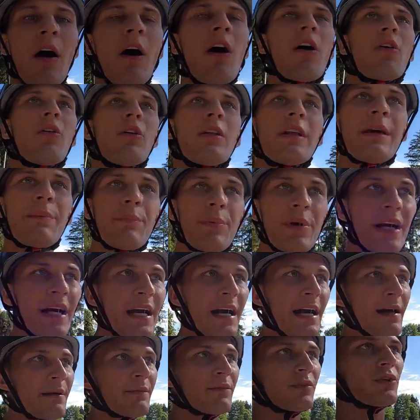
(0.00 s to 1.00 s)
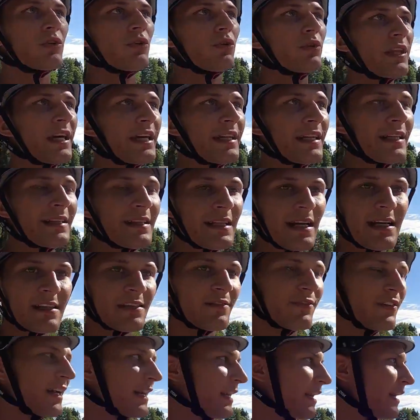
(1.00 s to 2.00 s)
Ogólnie pojechałem tutaj na
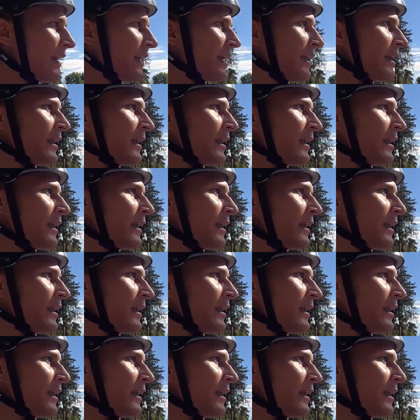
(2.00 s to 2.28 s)
transfer